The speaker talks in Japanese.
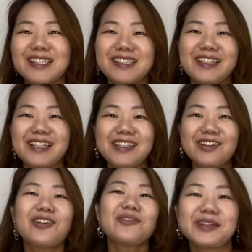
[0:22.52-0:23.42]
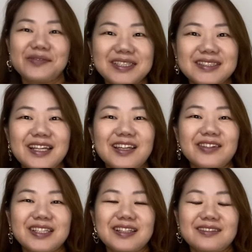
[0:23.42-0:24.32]
介していきたいと思います最後
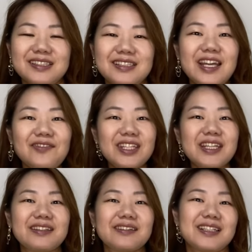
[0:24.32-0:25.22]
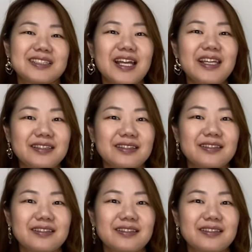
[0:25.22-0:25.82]
まで楽しんで見ていってください